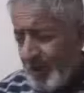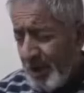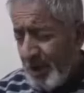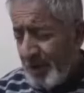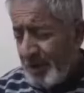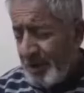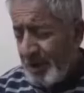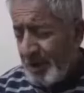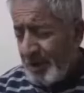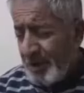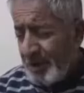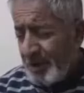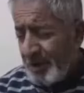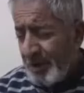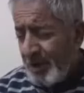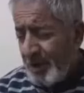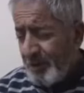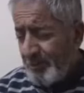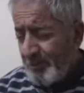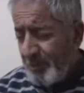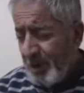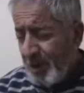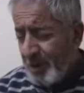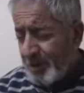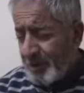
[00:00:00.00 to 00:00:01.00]

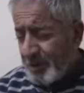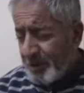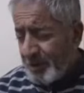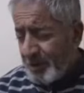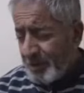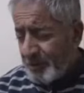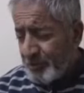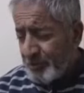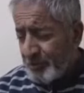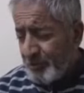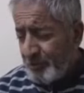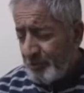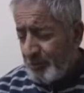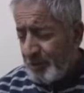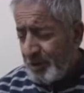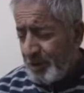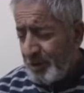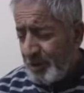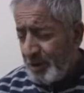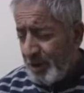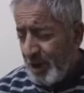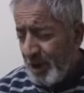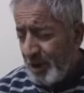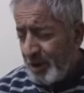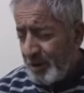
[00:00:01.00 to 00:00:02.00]
الاعلام
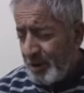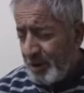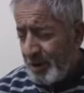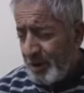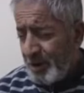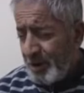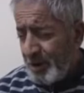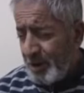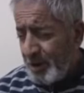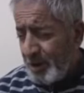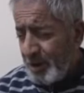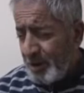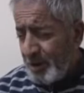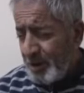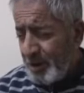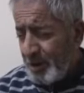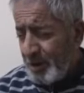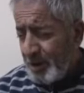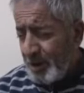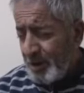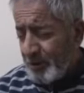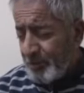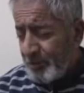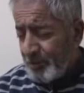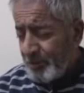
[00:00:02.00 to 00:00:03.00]
الرسمي
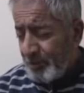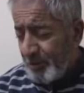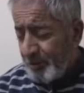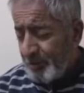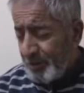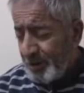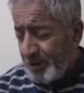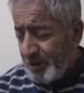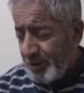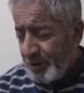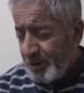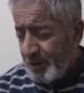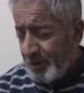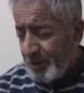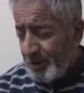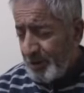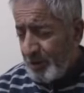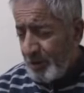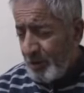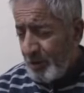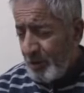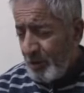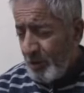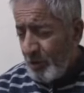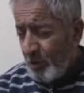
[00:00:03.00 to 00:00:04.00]
الطبيعي
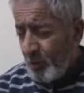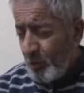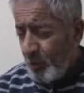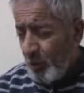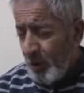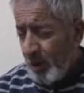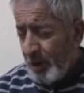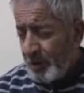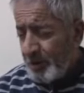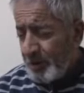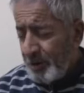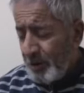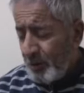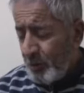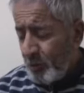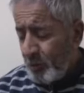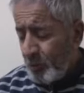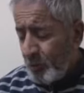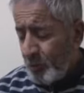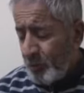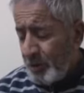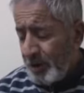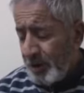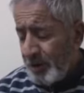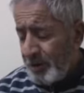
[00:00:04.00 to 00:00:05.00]
هو ان
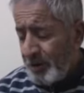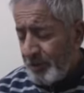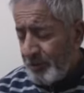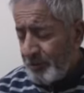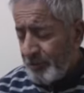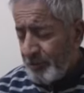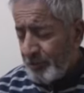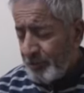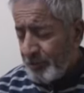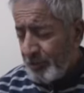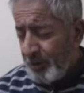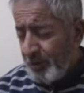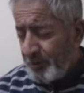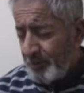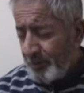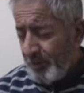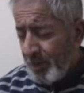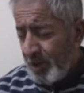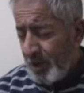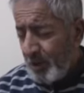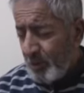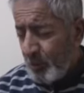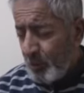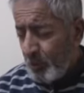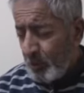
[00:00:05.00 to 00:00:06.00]
يكون الانسان
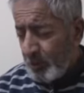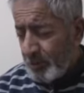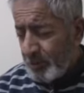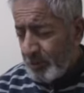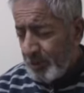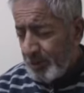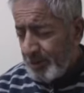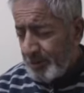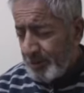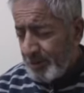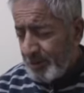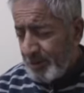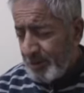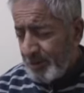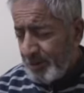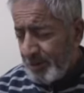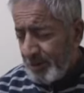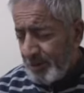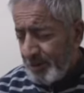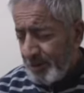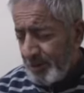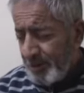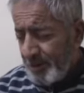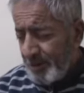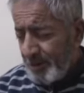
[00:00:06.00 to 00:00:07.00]
مع الوطن
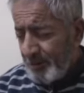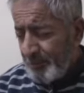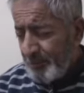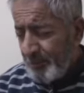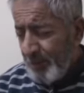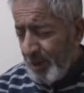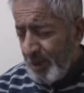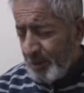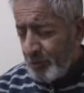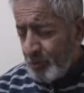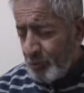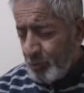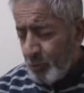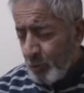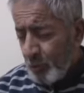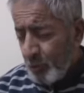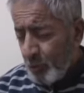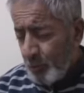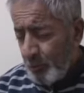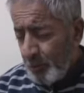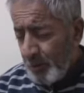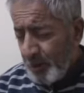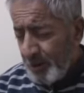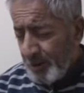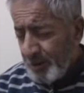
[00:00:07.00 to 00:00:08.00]
مع
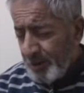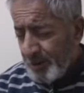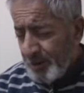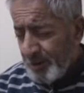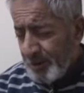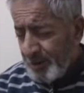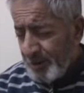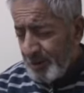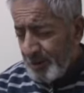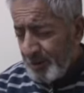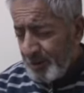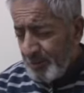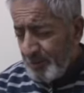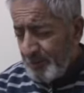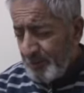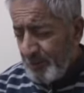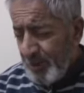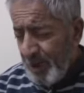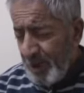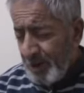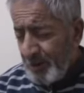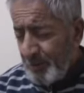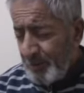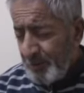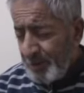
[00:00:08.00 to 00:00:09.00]
التربه مع
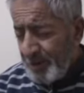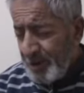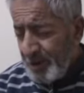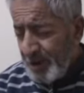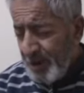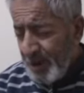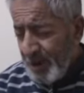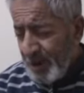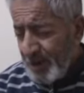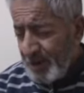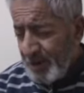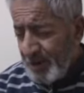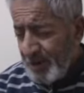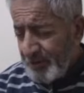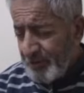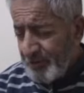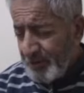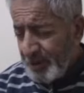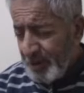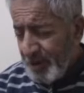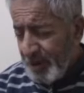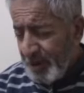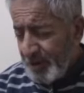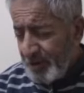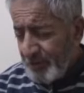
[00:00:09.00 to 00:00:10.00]
البيئه الذي
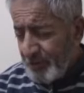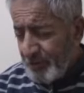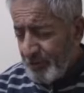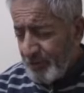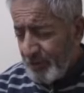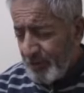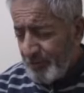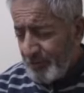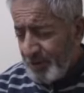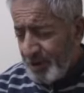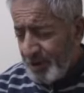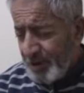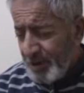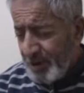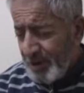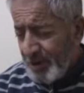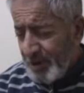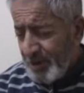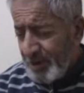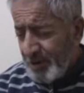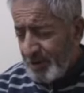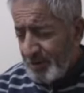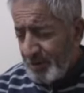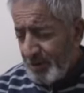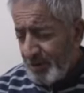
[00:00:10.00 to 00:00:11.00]
خرج منها
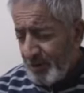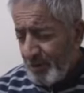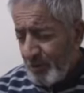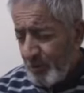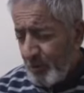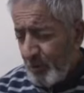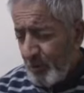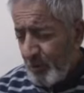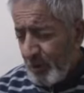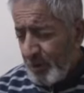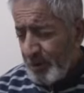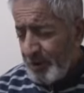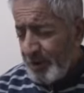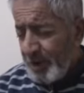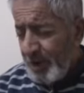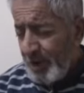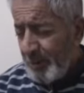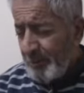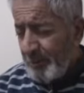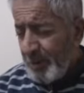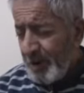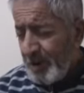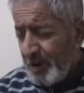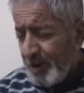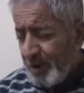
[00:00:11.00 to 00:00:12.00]
وان
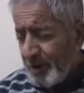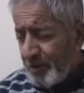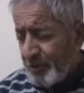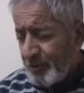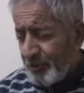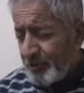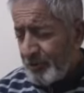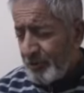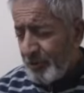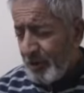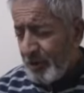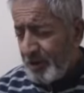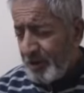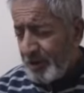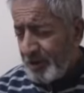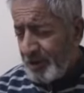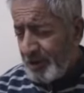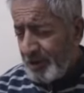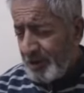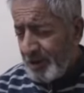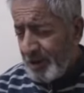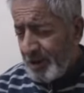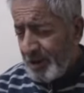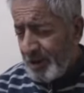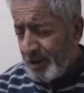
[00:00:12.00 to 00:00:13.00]
يعمل
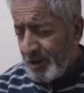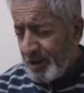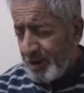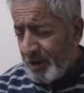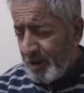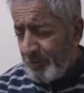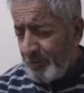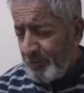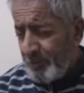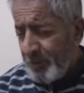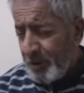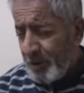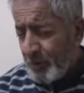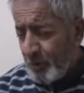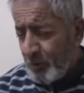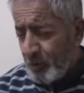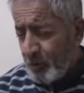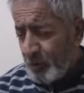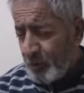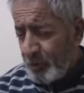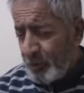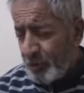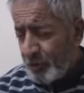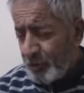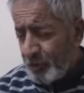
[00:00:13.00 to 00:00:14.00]
لصالحها قبل
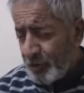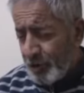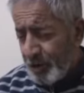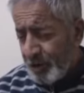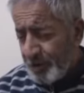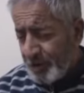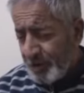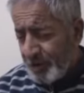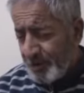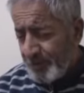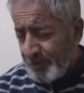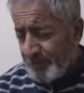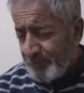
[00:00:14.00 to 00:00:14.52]
كل شيء